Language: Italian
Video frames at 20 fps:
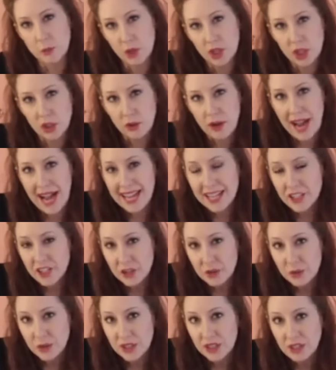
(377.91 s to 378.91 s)
alla temperatura di
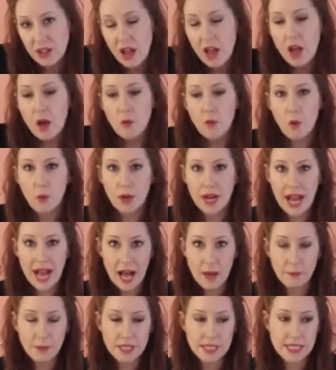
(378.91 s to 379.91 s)
cambiare
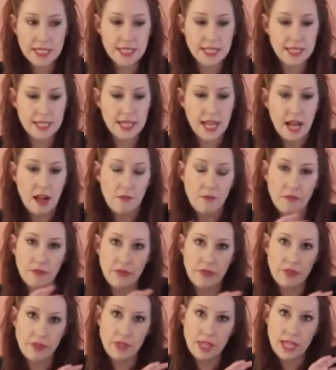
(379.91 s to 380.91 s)
gradualmente, quello che
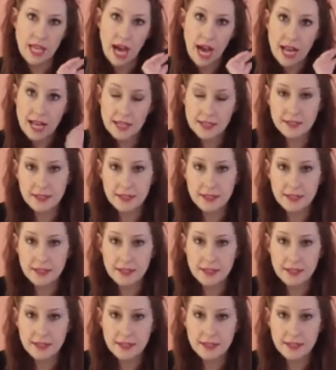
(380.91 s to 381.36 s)
succede è che